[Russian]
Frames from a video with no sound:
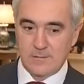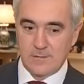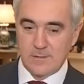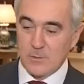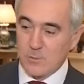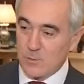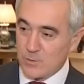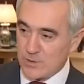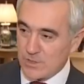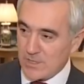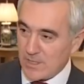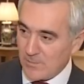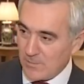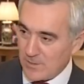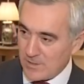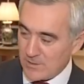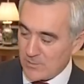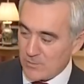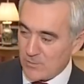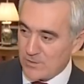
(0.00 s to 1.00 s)
ингушами,
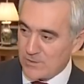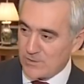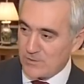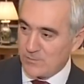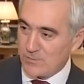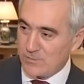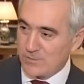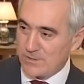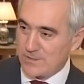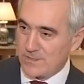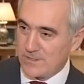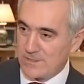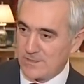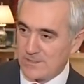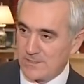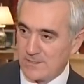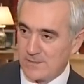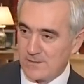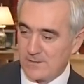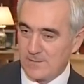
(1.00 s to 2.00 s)
которые живут здесь,
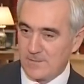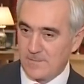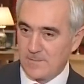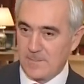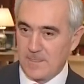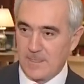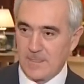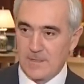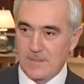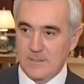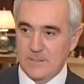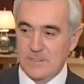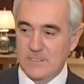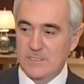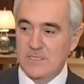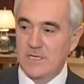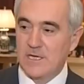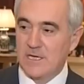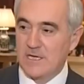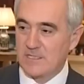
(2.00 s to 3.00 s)
с
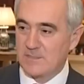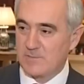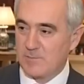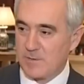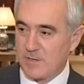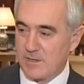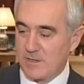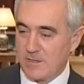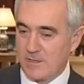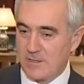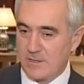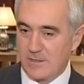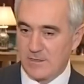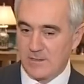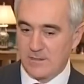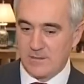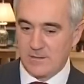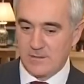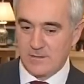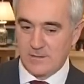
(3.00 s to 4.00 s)
диаспорой.
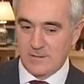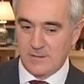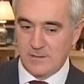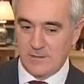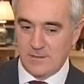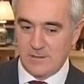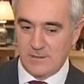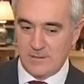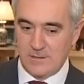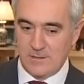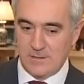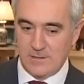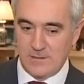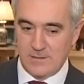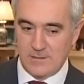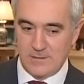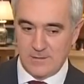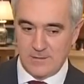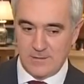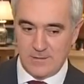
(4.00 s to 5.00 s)
И
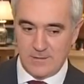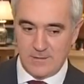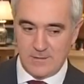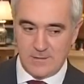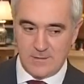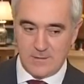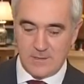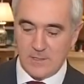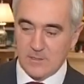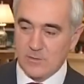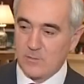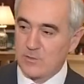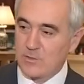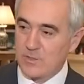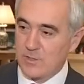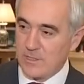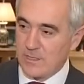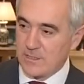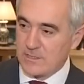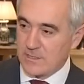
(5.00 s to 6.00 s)
это
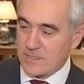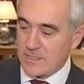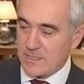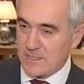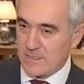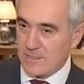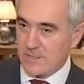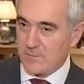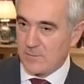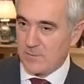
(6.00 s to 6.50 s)
очень отрадно,